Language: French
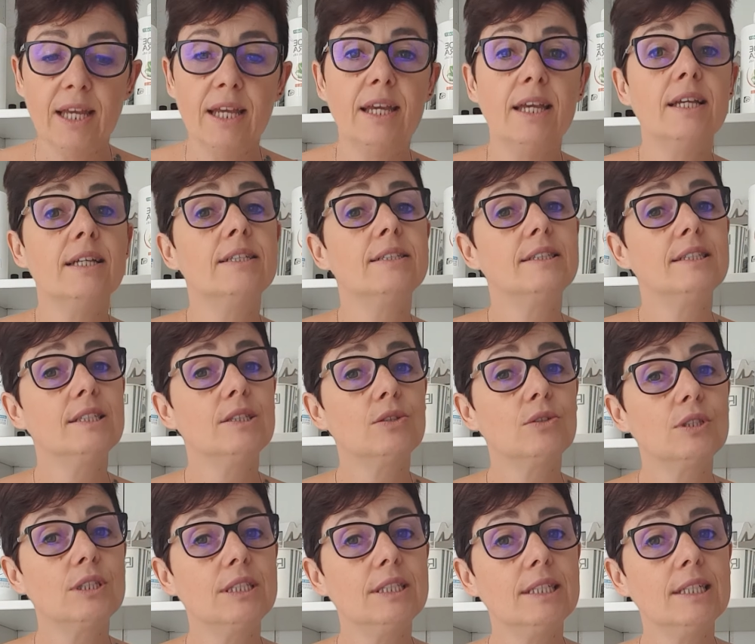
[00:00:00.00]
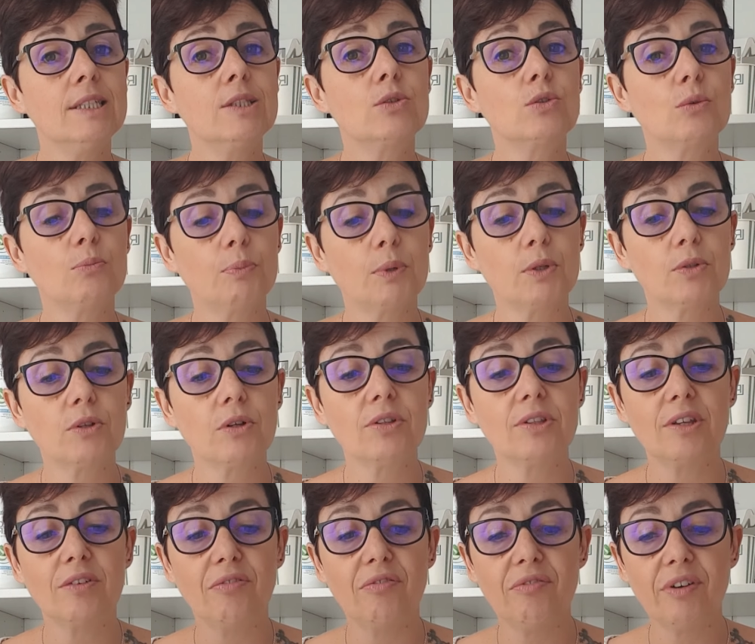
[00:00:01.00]
Existe-t-il cependant
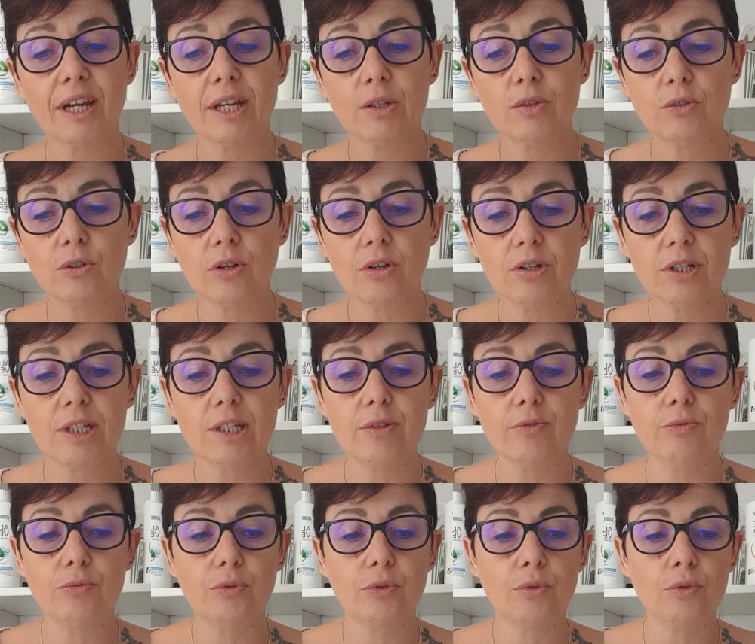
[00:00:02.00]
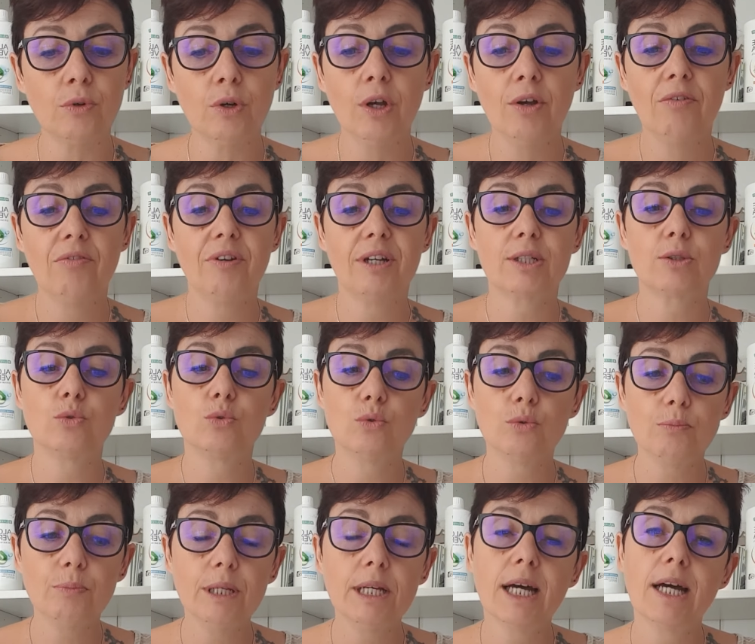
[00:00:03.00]
des facteurs qui vont faire
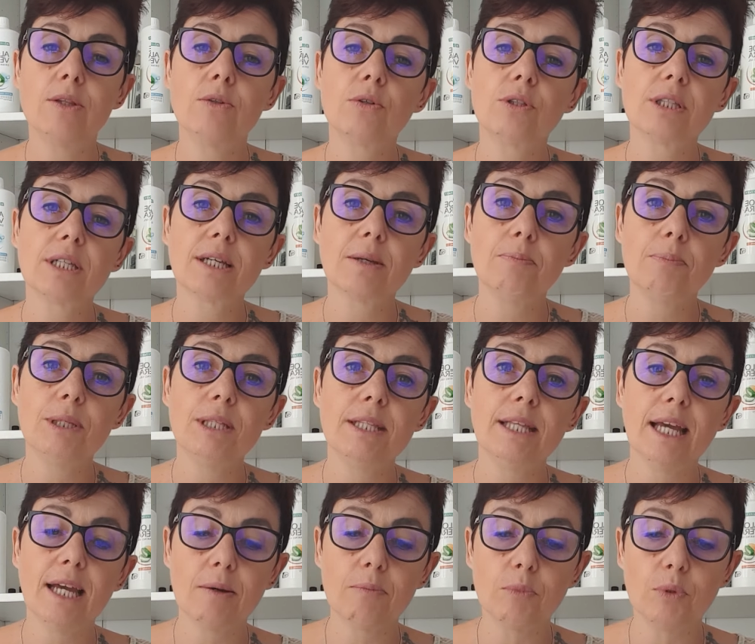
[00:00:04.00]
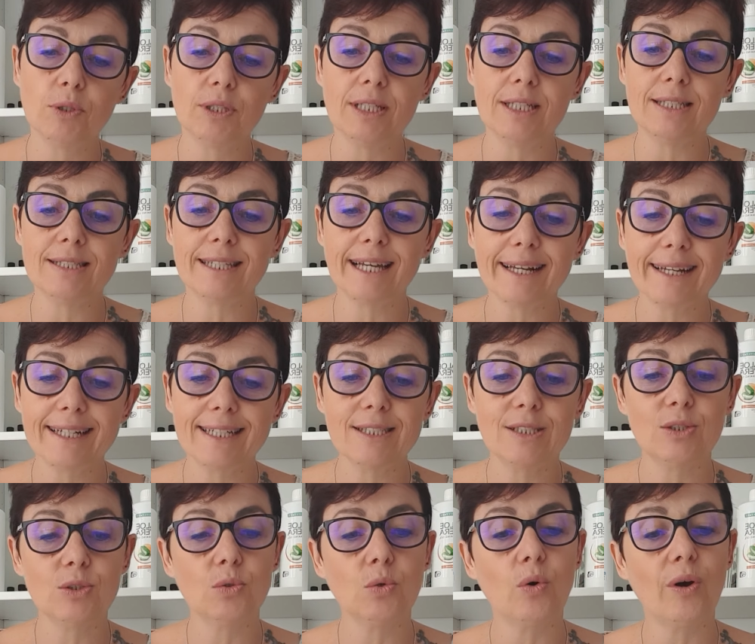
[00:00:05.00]
subir à notre épiderme des
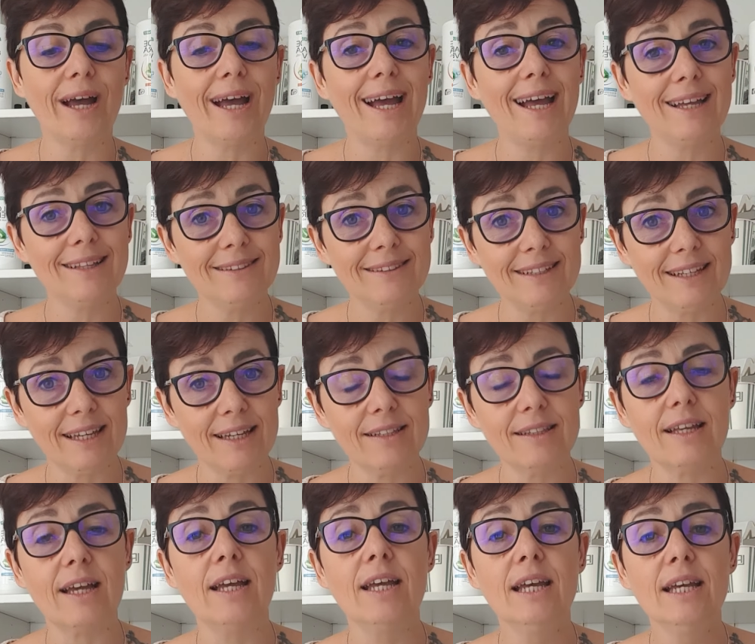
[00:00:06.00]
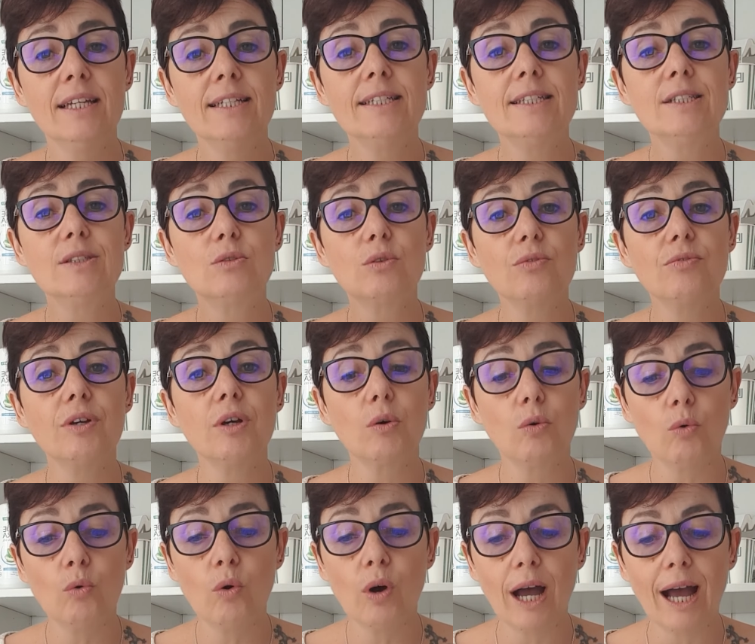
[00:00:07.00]
agressions internes qui se
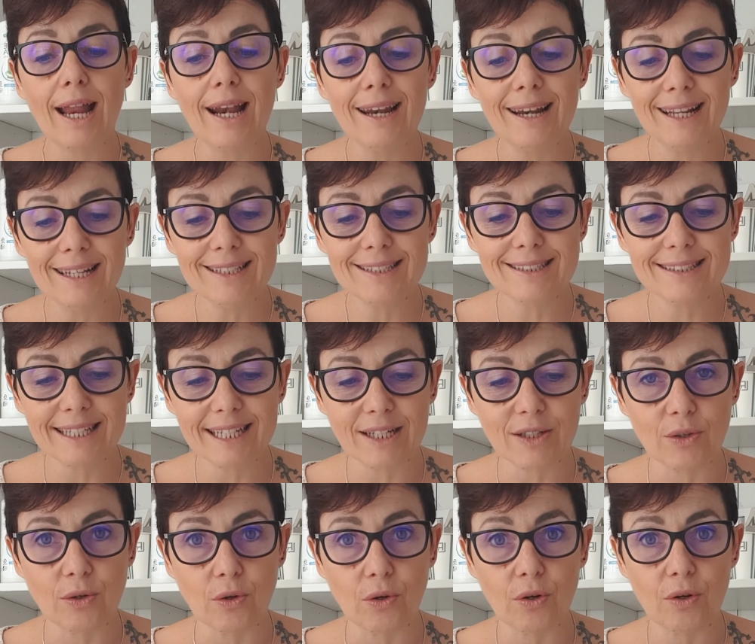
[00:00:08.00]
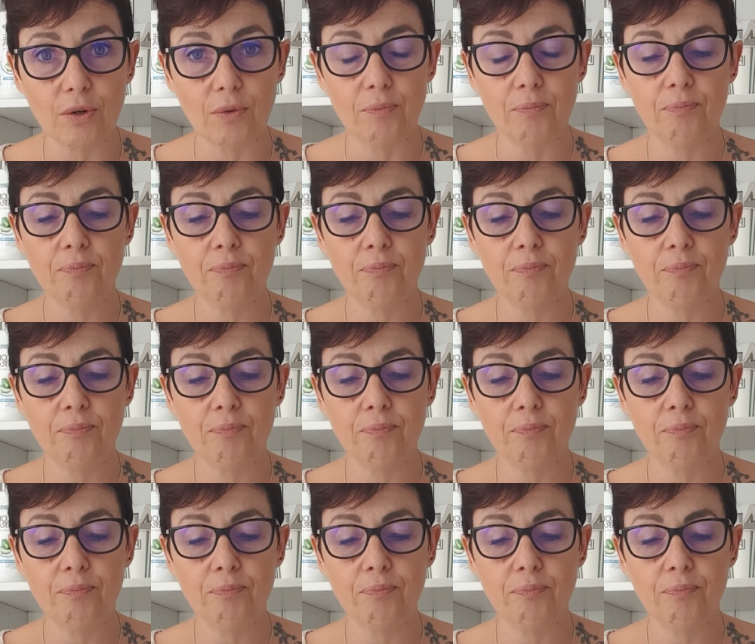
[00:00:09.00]
verront à l'extérieur